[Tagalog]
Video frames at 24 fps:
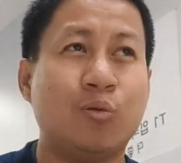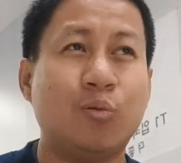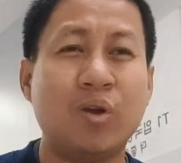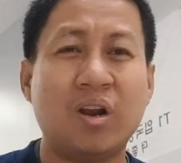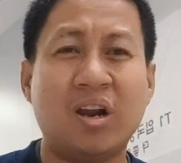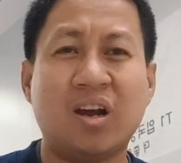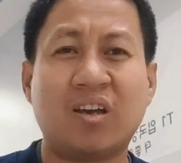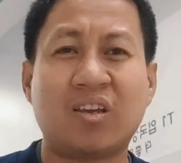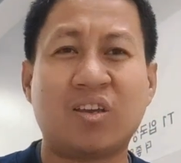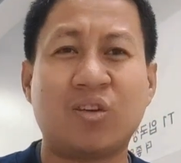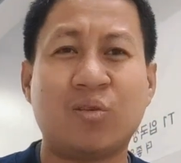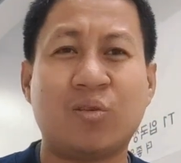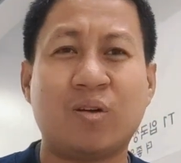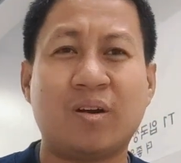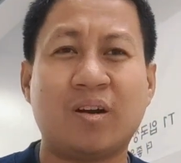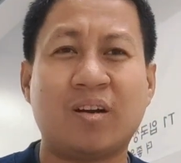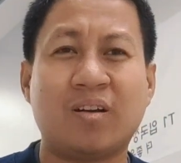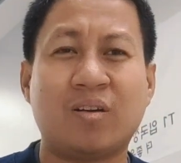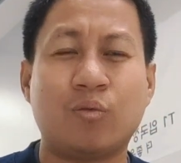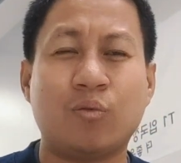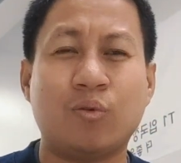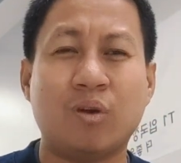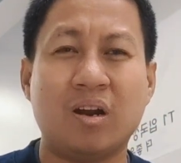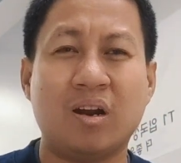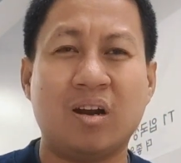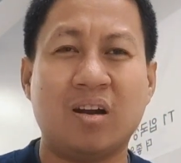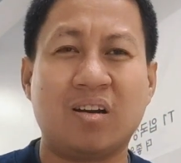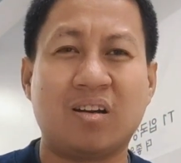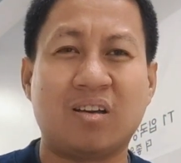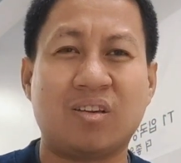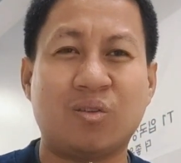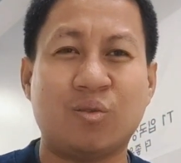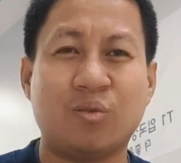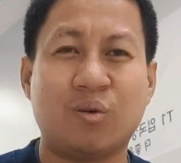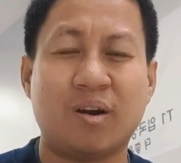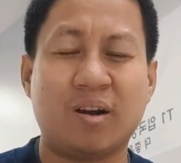Walang QR, walang
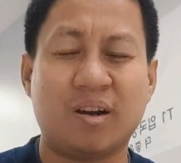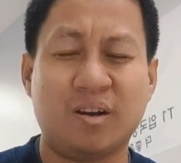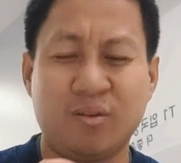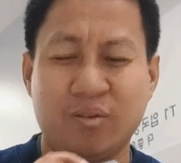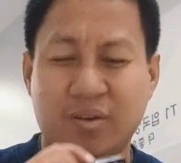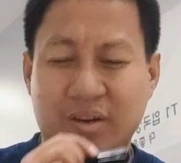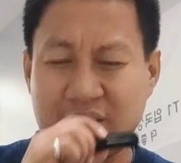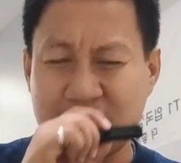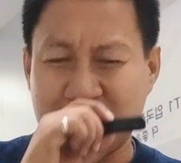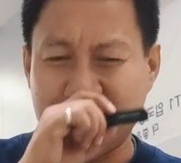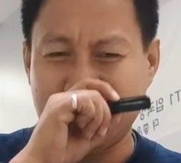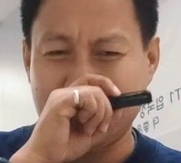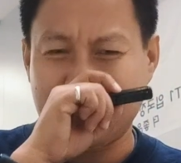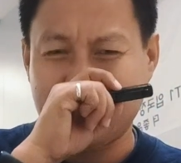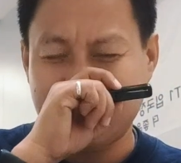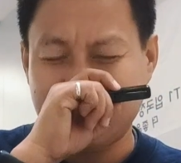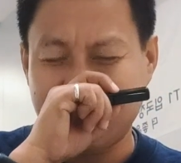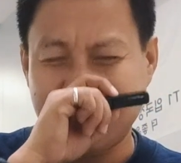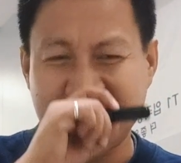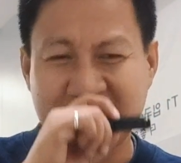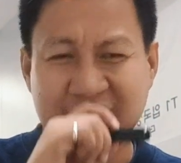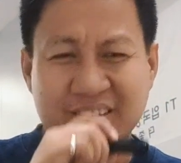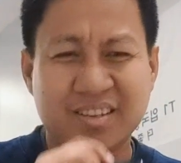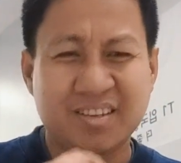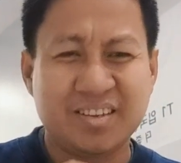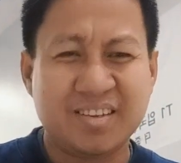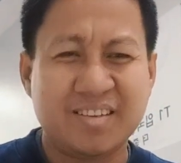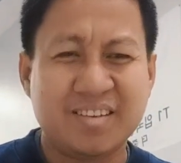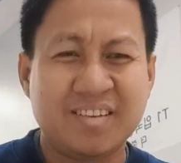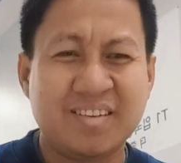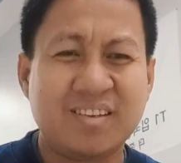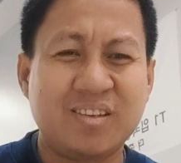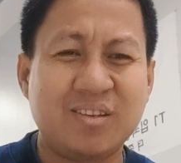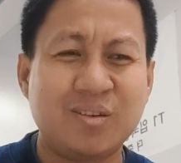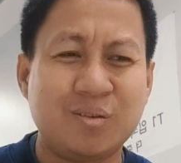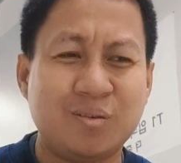QR yung ano,
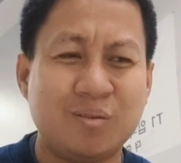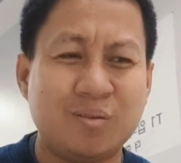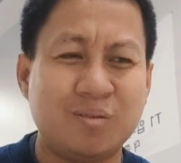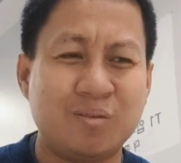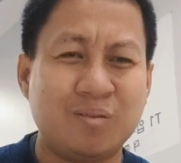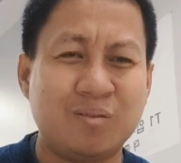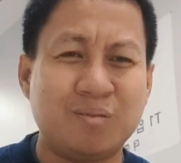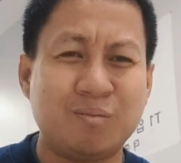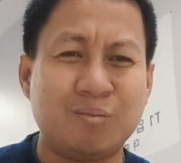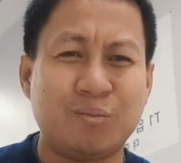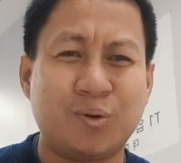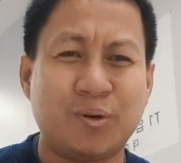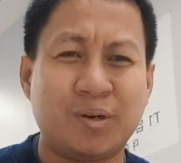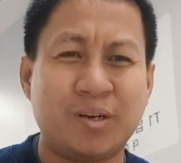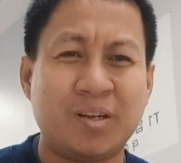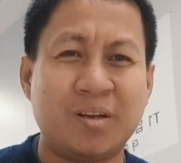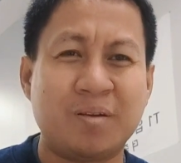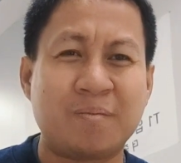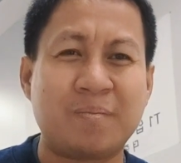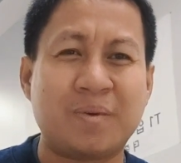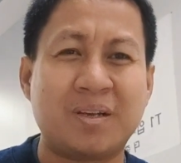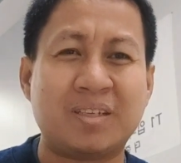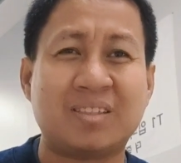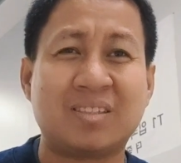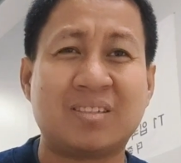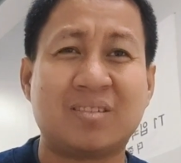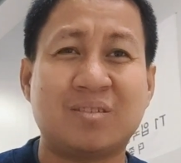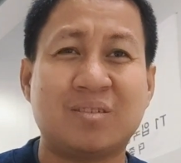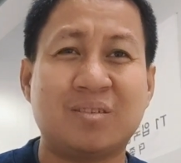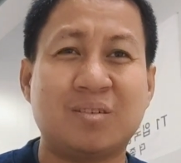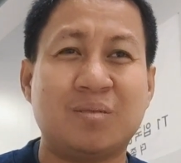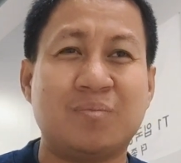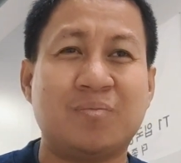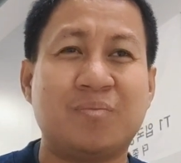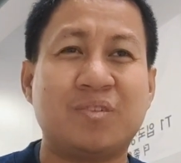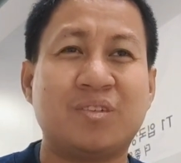yung boarding pass
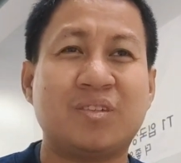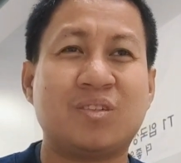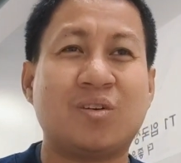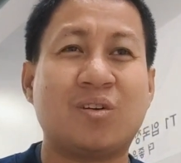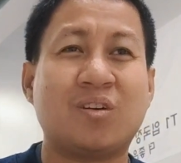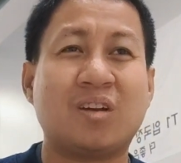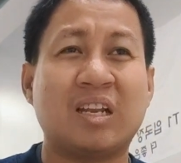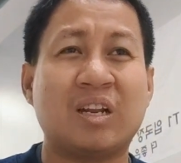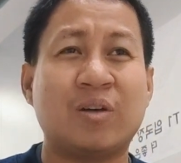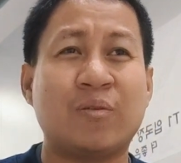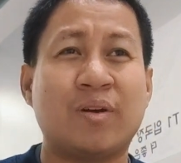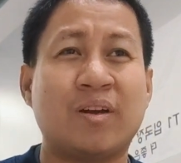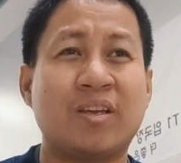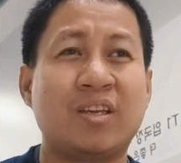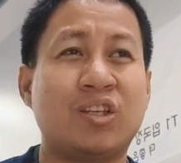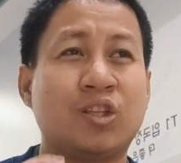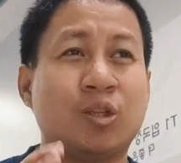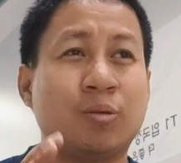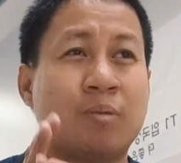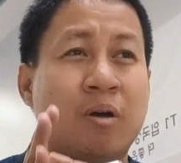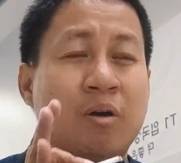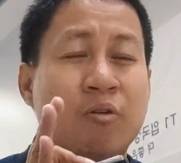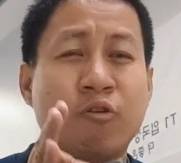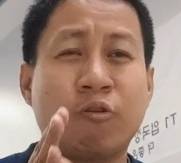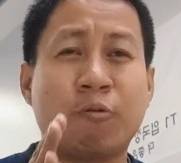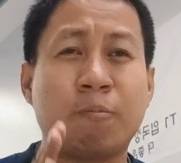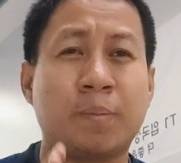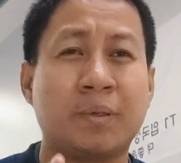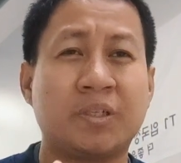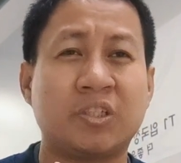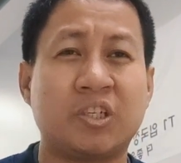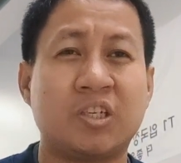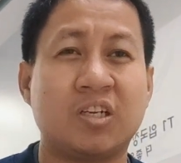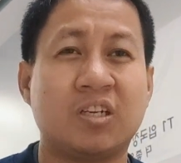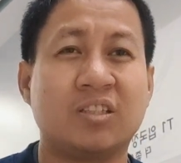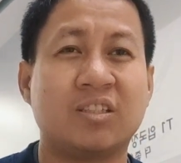ko. So ang ginawa niya, tumawag
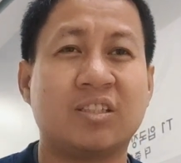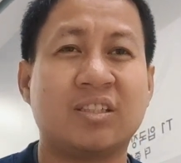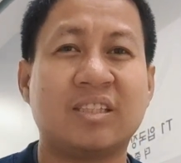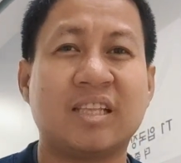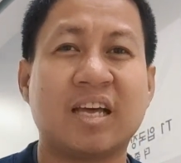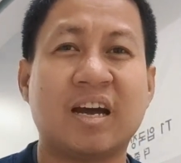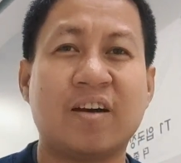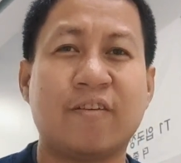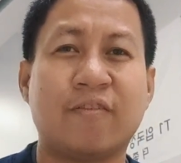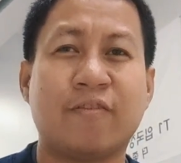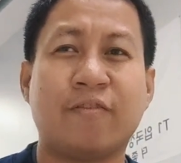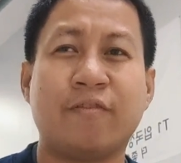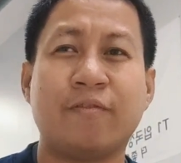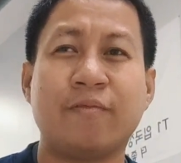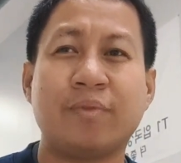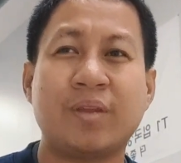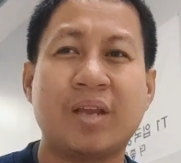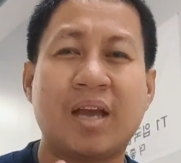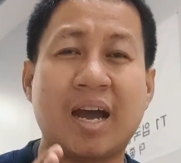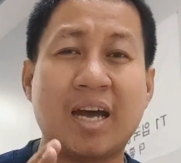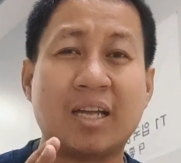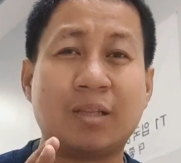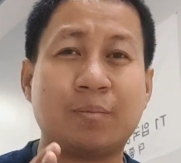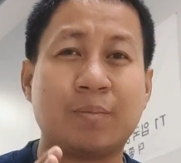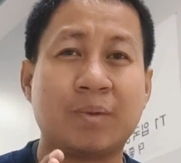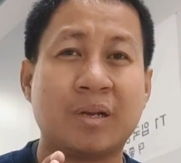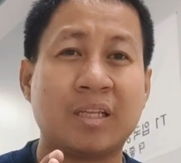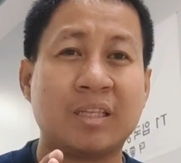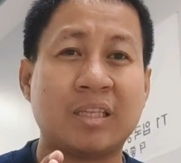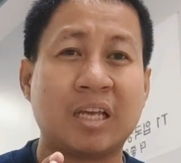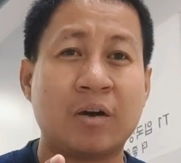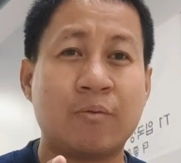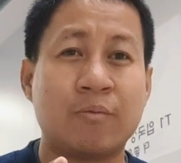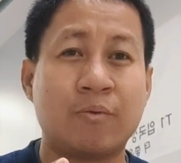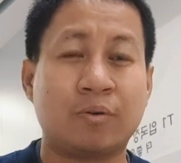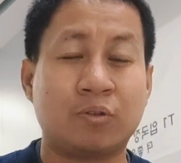pa siya ng staff at
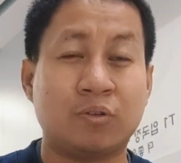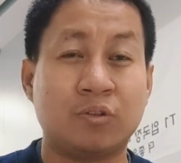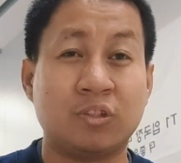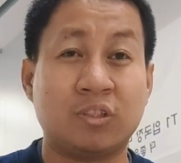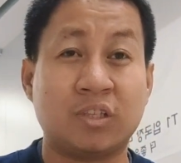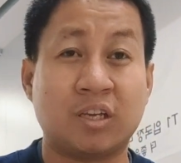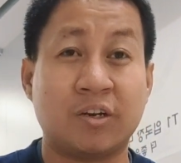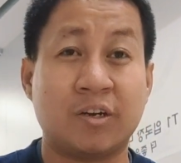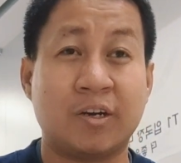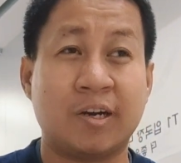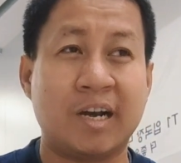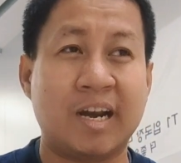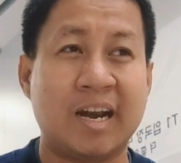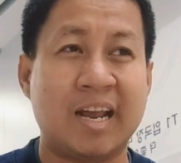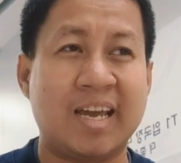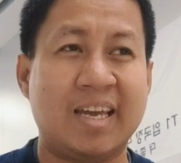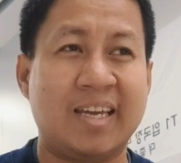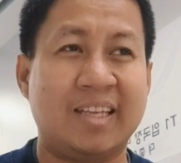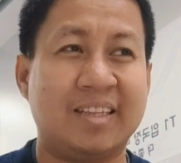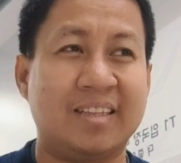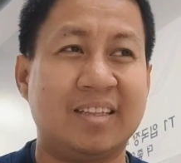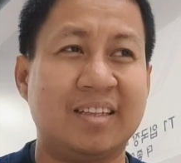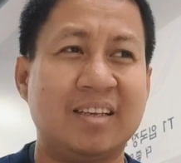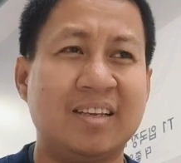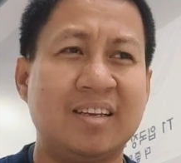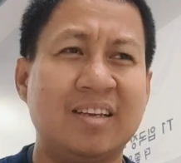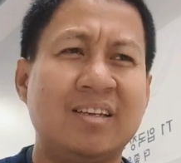pinatawag doon sa airline.